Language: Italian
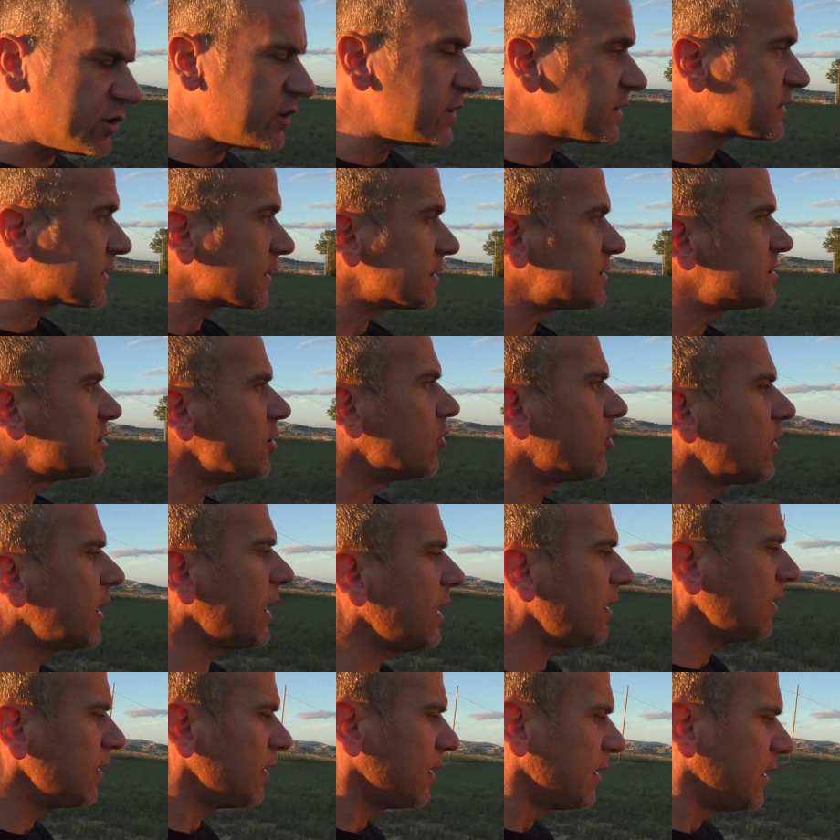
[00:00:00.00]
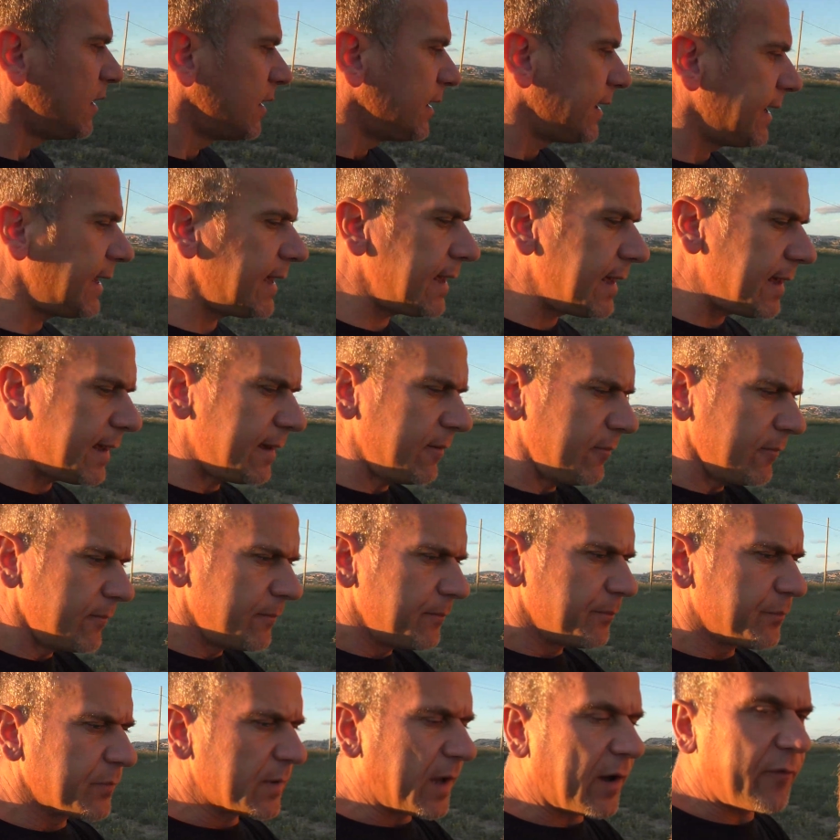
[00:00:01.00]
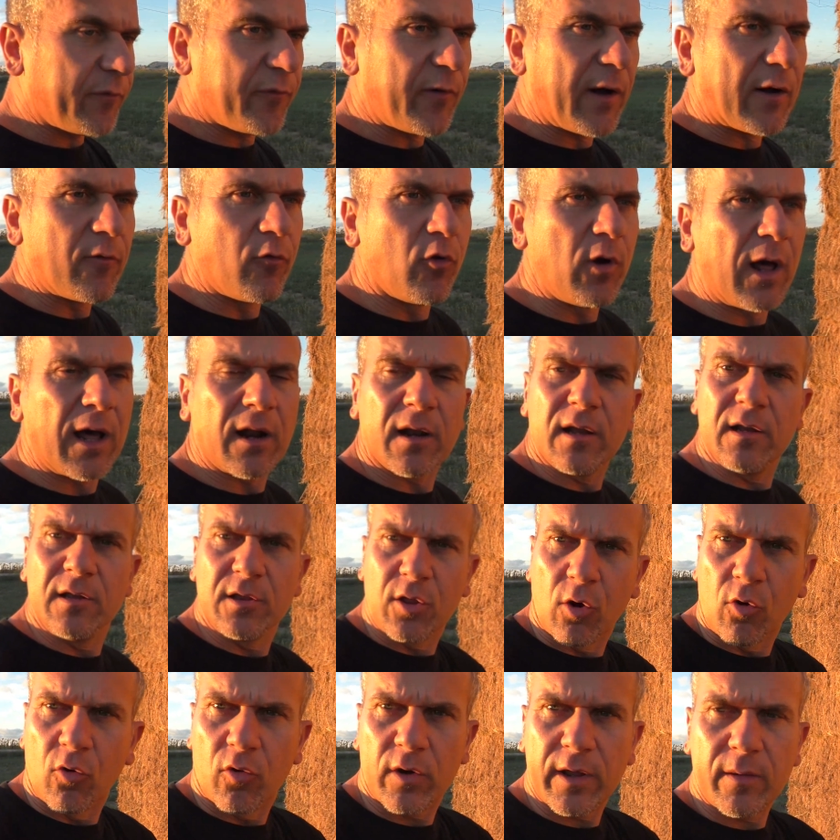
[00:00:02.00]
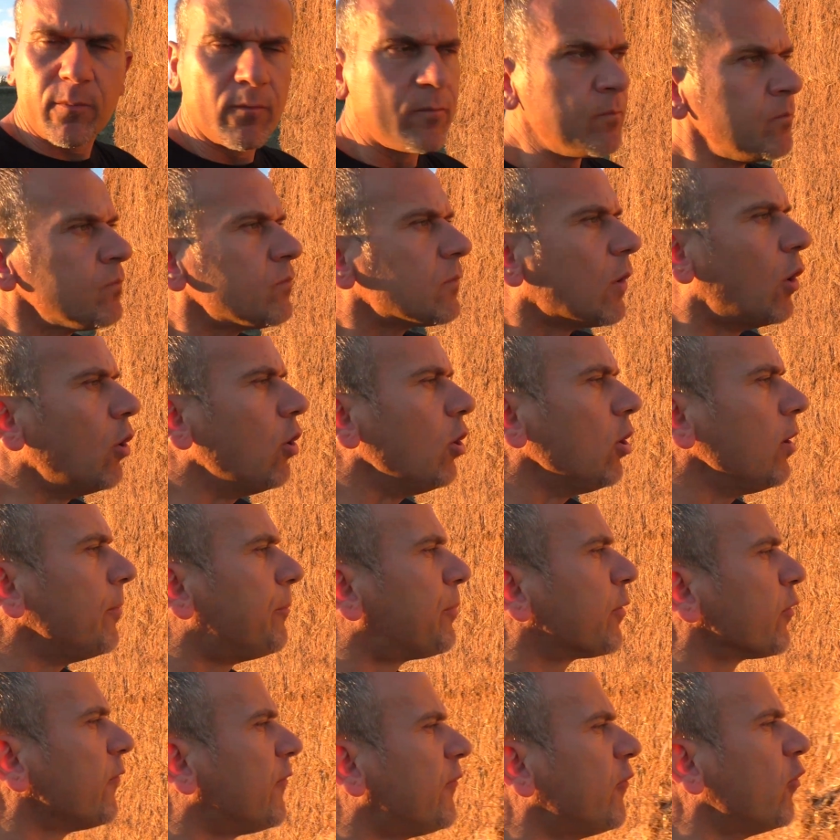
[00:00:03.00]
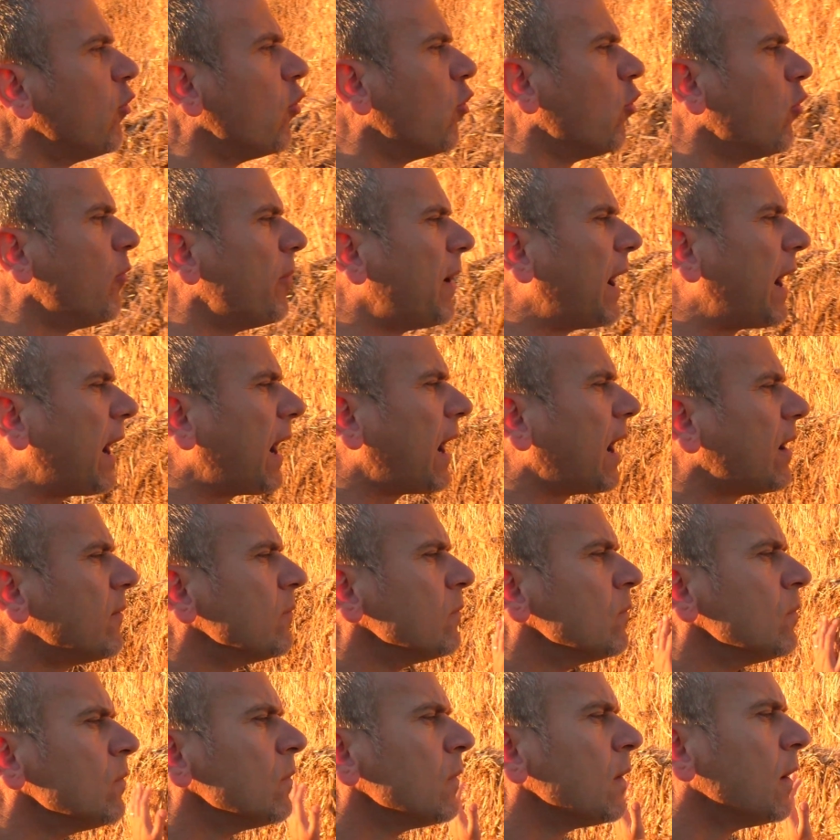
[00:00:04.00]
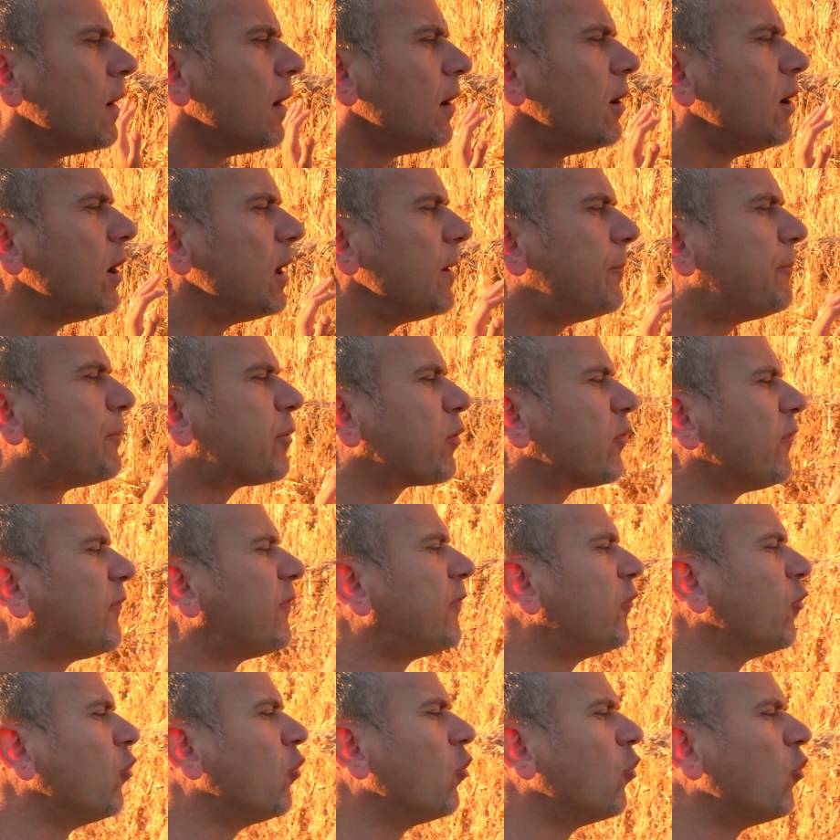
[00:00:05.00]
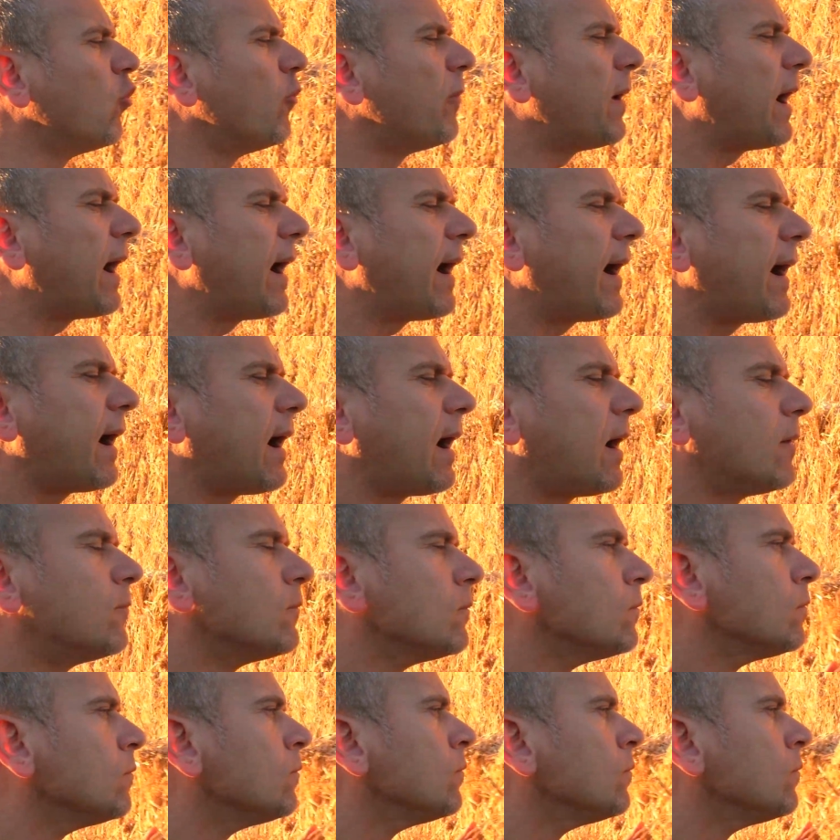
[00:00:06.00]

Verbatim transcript: registrazione è a far volare il drone e eh, le profuma le profuma